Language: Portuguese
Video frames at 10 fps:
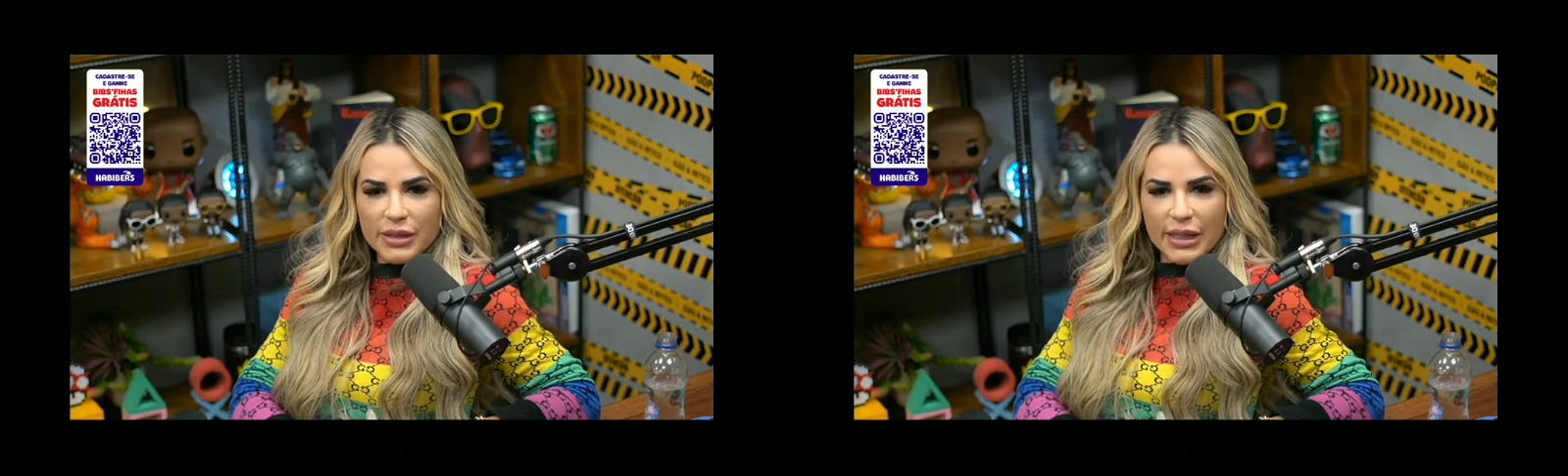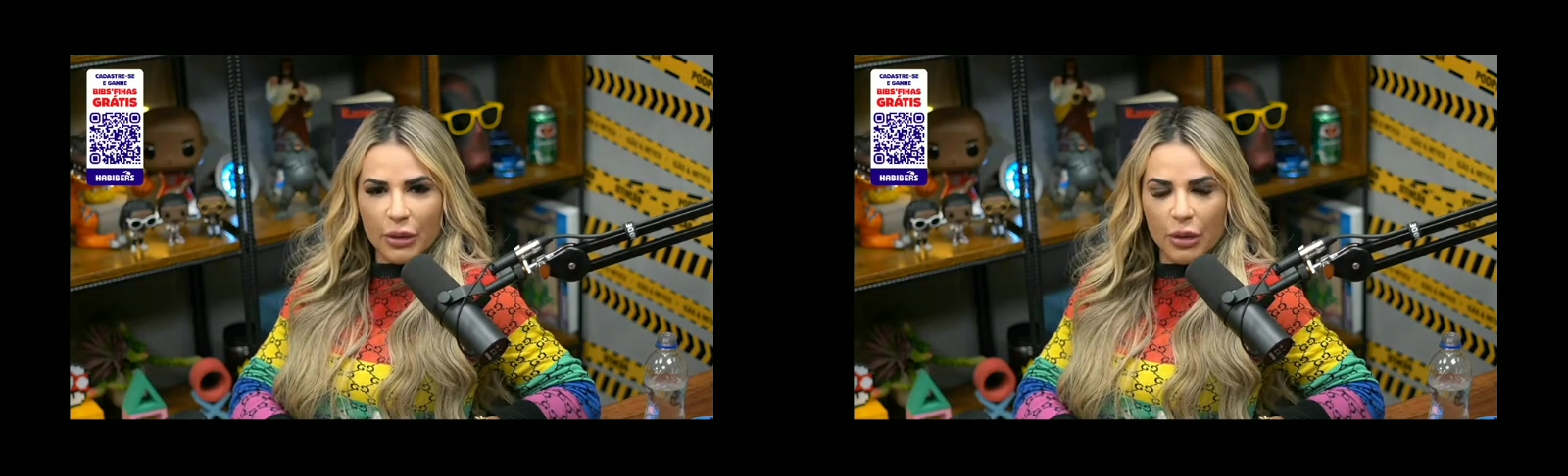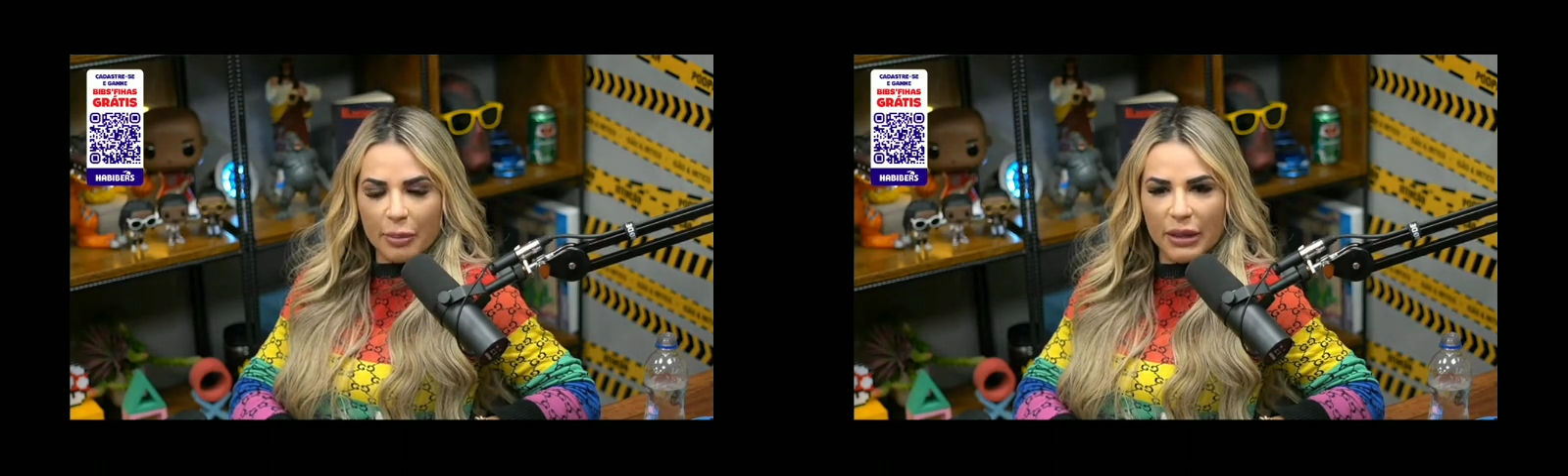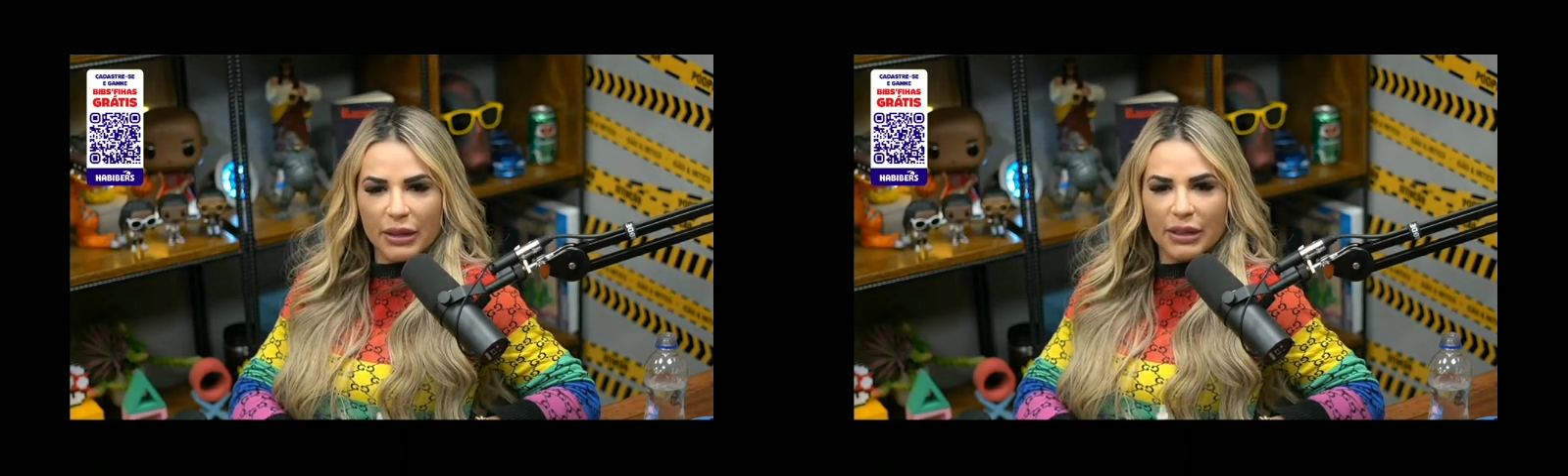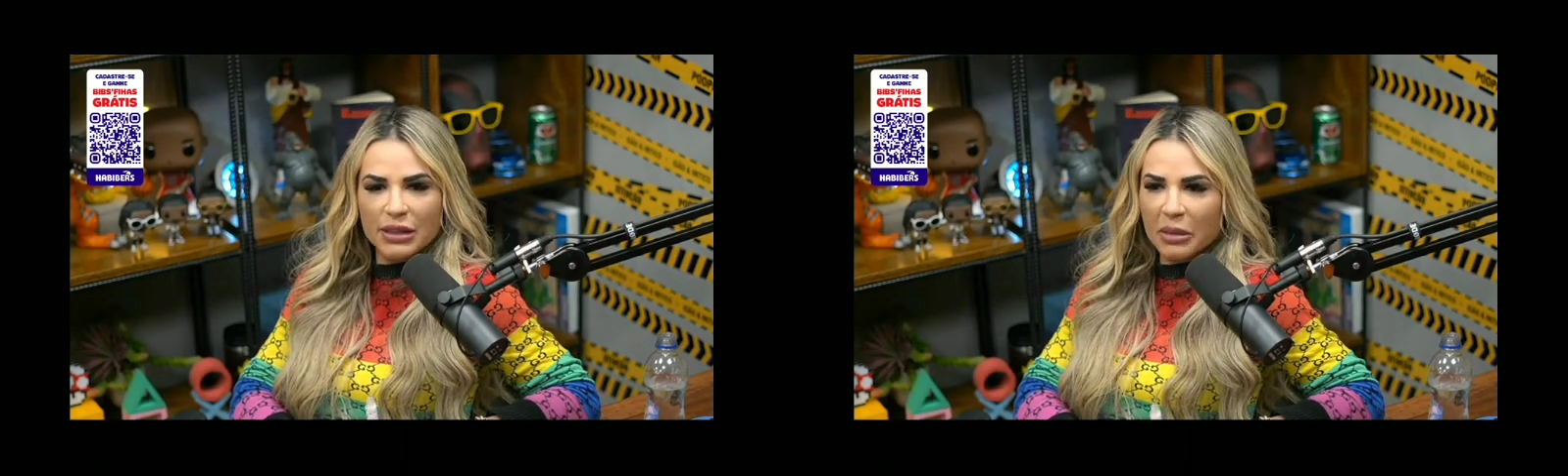Saiu a
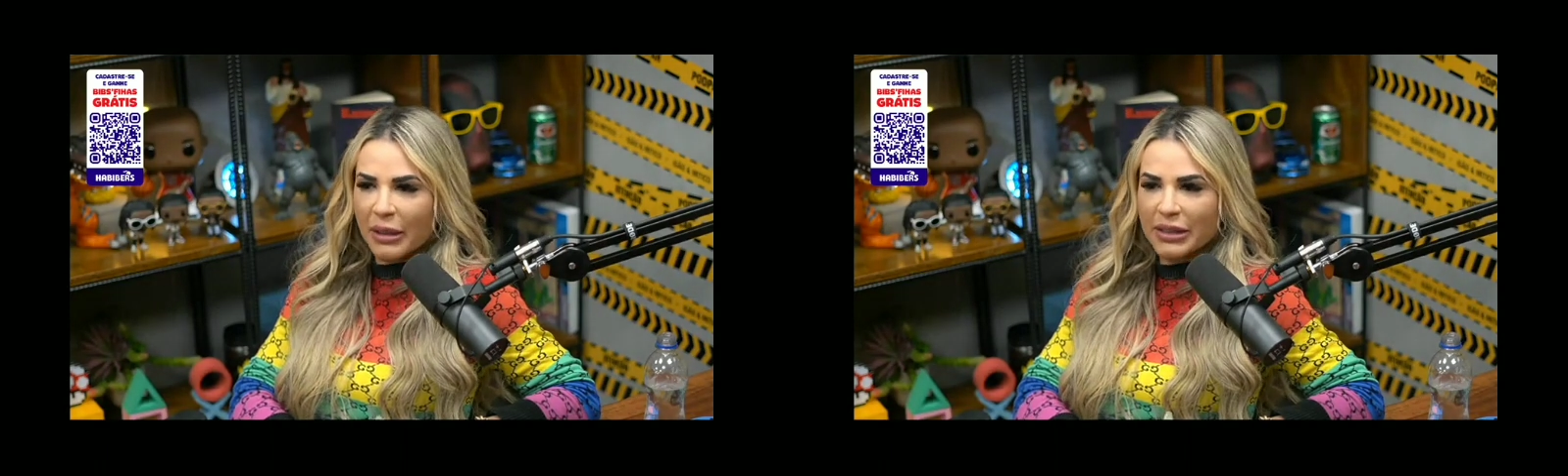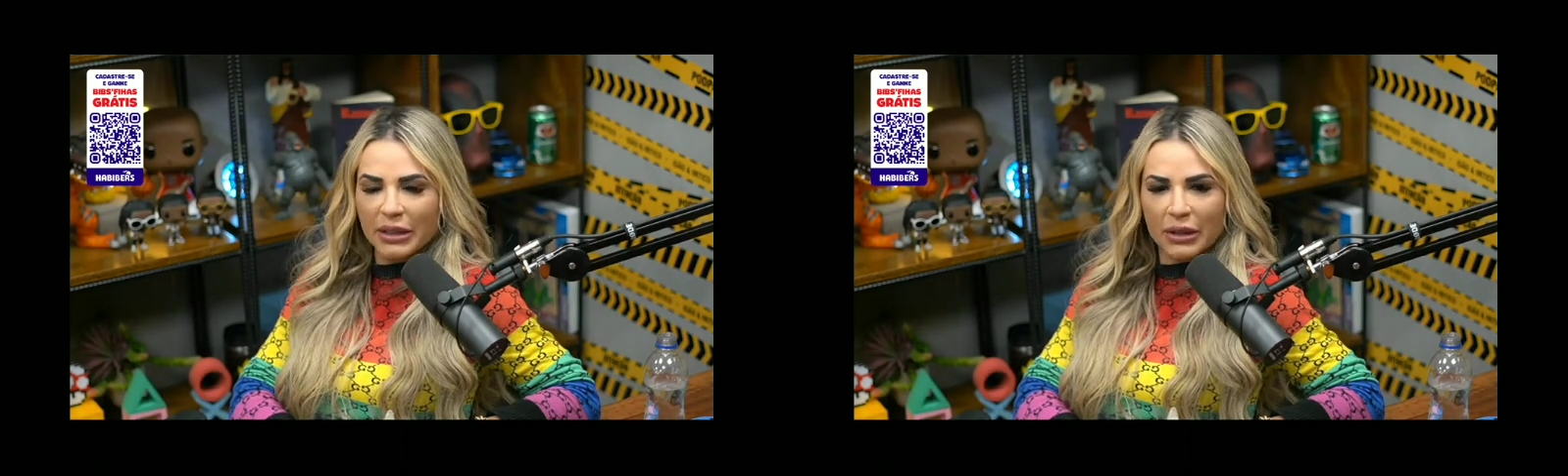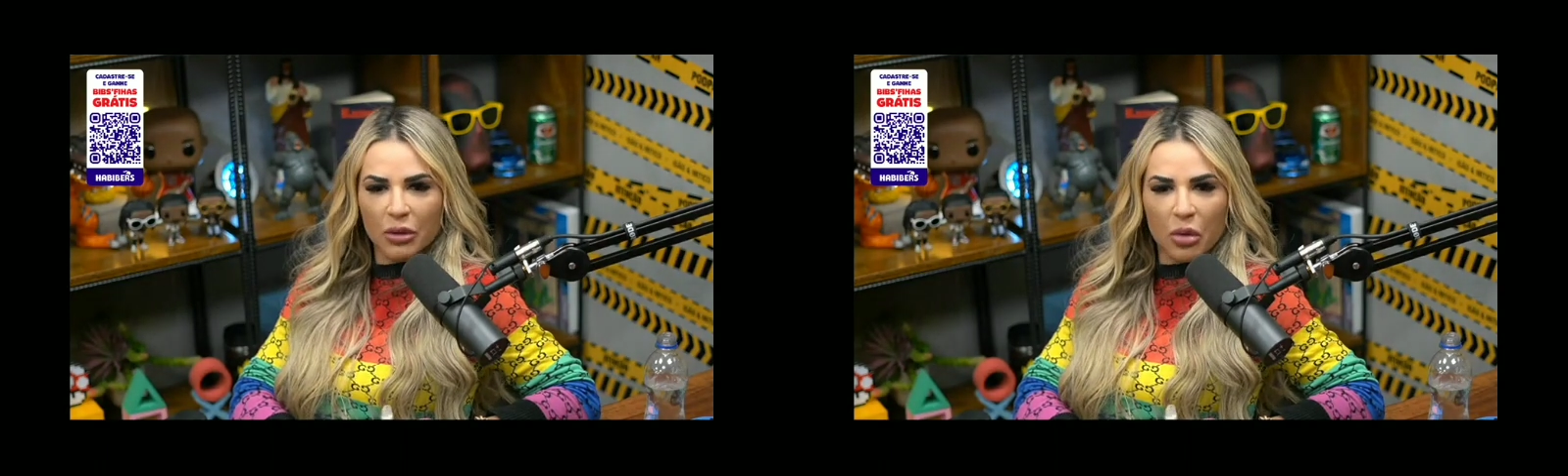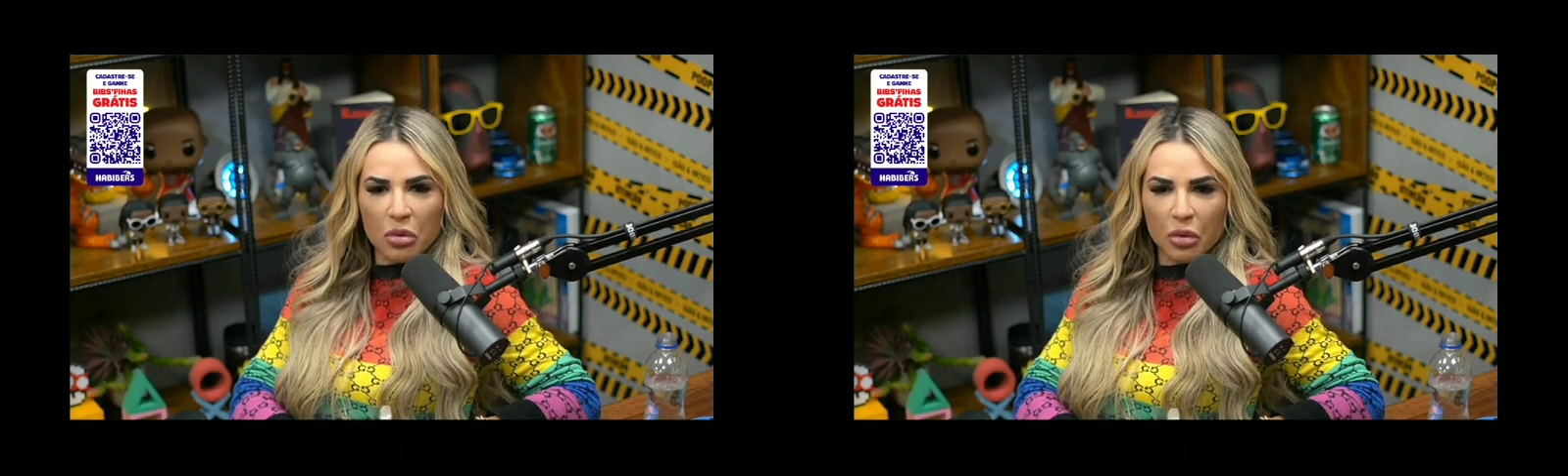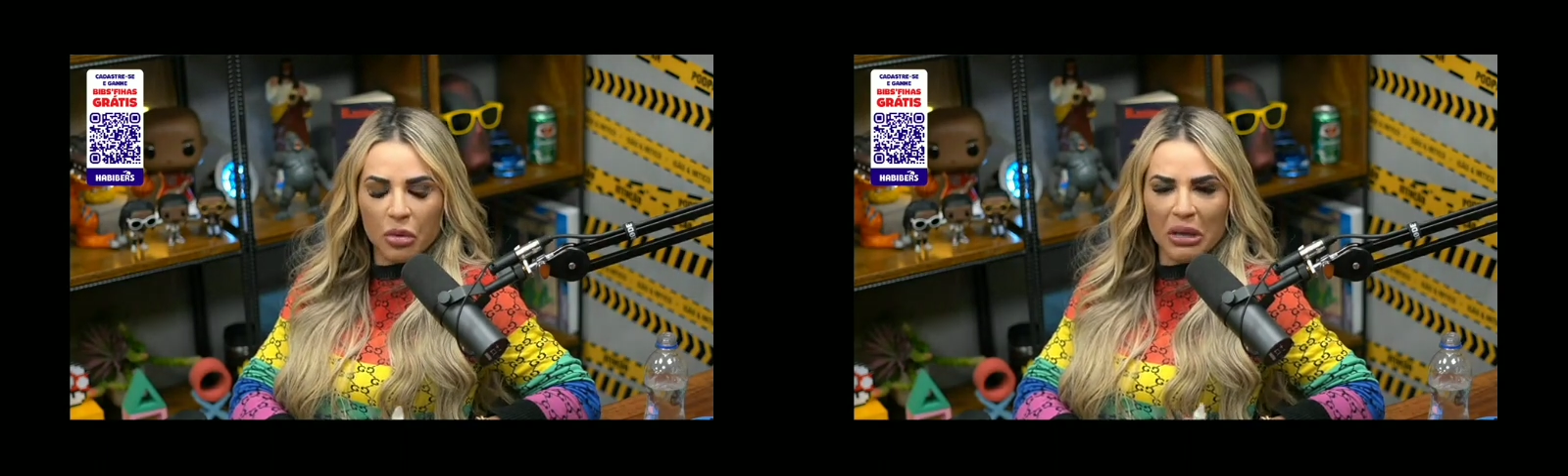perícia, mas ainda não
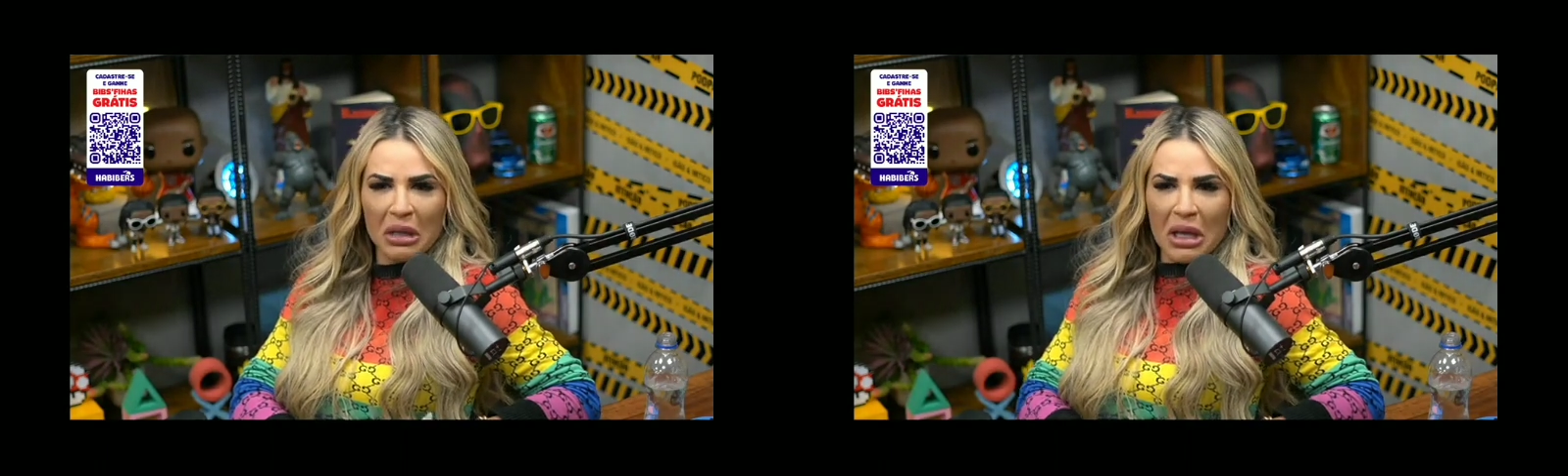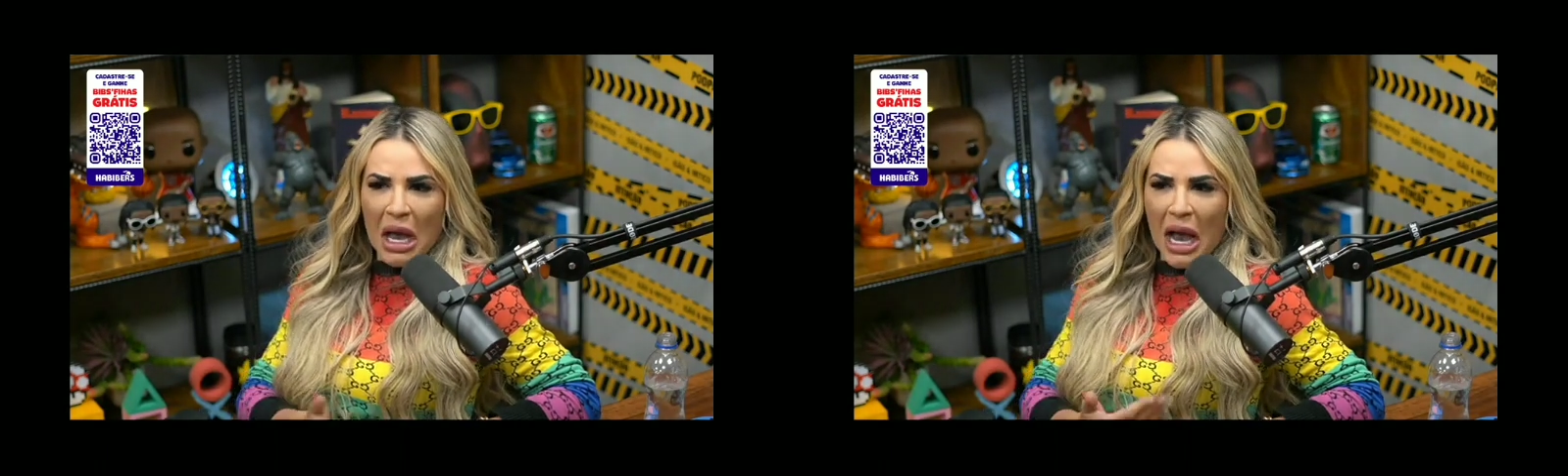conclui.